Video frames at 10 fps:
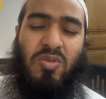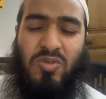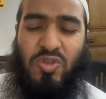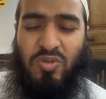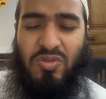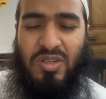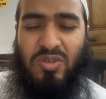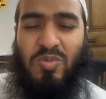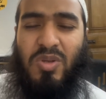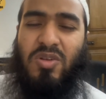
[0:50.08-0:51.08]
জন্য
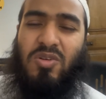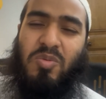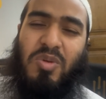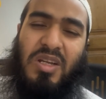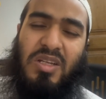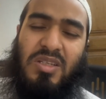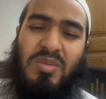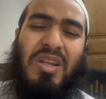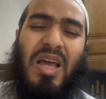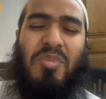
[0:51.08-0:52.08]
তোমাদের রবের কাছে
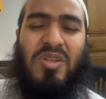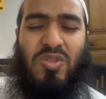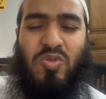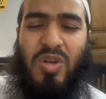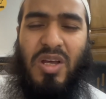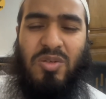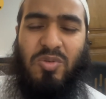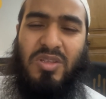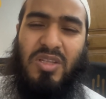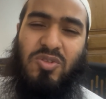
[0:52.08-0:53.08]
মানে আমরা যে গুনাহ
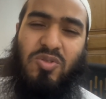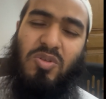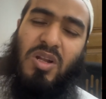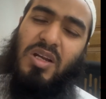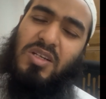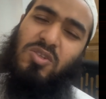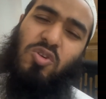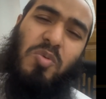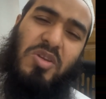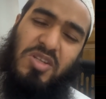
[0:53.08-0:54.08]
করি তার জন্য আল্লাহর কাছে
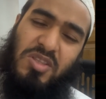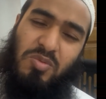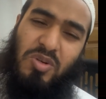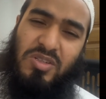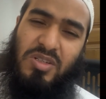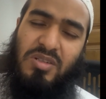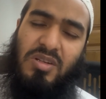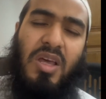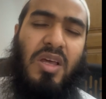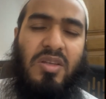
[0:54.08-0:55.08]
ক্ষমা চাইতে বলেছেন
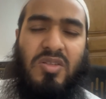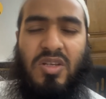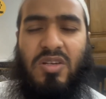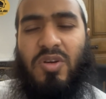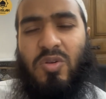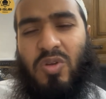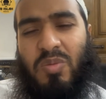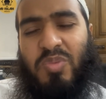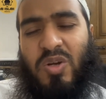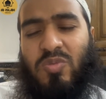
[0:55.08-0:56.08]
ইস্তাকফারু
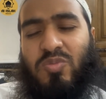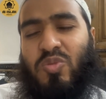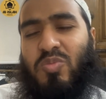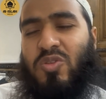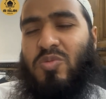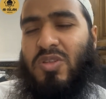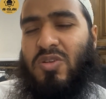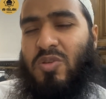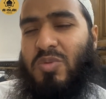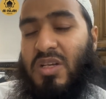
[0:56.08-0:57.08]
রব্বাকুম তোমরা তোমাদের
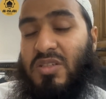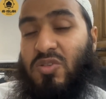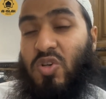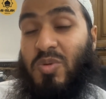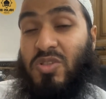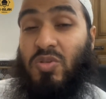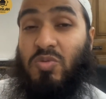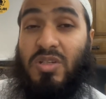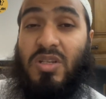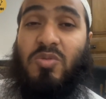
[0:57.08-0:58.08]
রবের কাছে ক্ষমা চাও
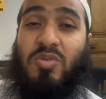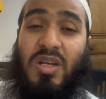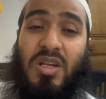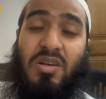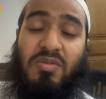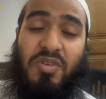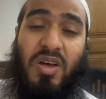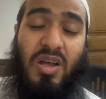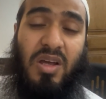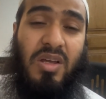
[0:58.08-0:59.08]
ইন্নাহু কানা
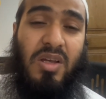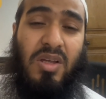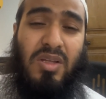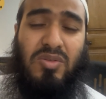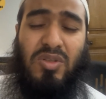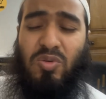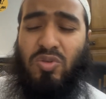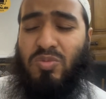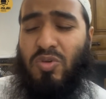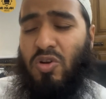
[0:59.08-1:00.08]
গফারা তিনি
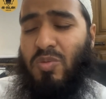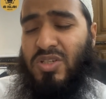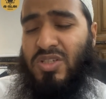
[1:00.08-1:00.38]
অতীব ক্ষমাশীল